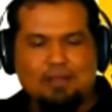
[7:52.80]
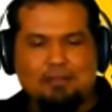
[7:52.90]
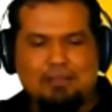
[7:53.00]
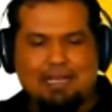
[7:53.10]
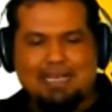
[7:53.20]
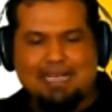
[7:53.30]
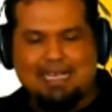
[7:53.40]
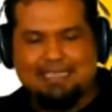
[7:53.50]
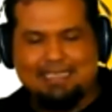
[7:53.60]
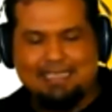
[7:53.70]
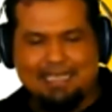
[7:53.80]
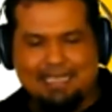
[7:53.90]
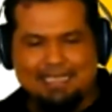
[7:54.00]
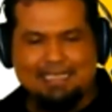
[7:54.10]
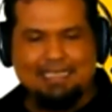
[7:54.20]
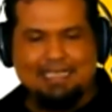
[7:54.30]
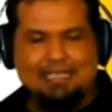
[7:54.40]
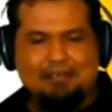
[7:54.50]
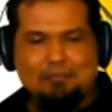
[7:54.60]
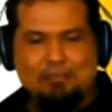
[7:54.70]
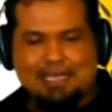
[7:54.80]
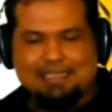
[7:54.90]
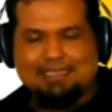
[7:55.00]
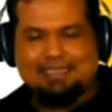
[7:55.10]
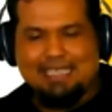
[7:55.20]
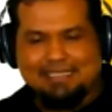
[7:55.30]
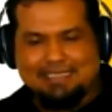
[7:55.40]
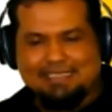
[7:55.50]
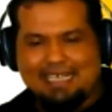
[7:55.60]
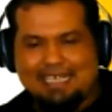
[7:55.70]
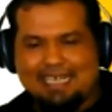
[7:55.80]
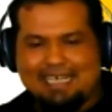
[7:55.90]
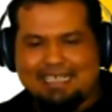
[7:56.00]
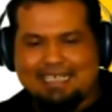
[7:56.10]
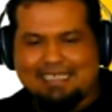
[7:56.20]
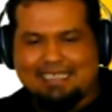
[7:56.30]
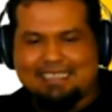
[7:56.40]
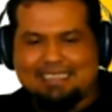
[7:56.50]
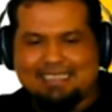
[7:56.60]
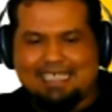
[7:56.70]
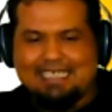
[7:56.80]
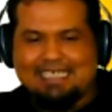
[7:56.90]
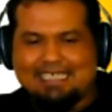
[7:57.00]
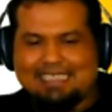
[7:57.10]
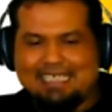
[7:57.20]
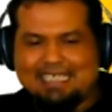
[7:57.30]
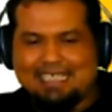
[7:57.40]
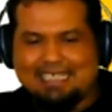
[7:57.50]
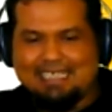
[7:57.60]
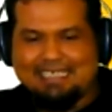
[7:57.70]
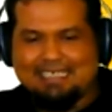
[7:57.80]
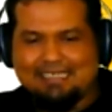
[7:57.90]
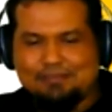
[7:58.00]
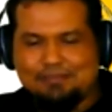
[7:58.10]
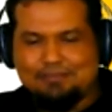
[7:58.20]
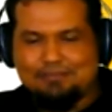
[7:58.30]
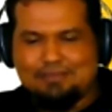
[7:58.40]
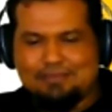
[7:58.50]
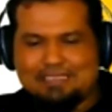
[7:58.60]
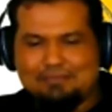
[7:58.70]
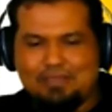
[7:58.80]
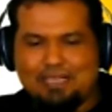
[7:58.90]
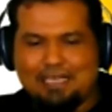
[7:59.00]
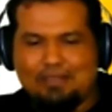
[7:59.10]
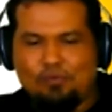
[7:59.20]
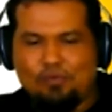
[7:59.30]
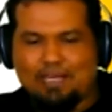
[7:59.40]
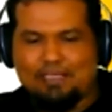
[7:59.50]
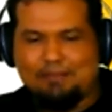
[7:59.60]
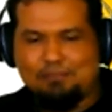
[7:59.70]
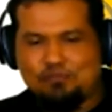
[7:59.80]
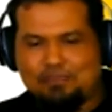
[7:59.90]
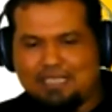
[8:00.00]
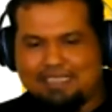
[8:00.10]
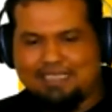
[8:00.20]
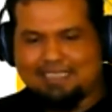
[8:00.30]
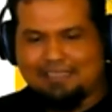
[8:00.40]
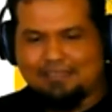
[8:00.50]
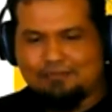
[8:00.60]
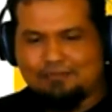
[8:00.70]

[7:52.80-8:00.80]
Makanya batas yang akan kita integralkan itu sebelah luarnya punya Y1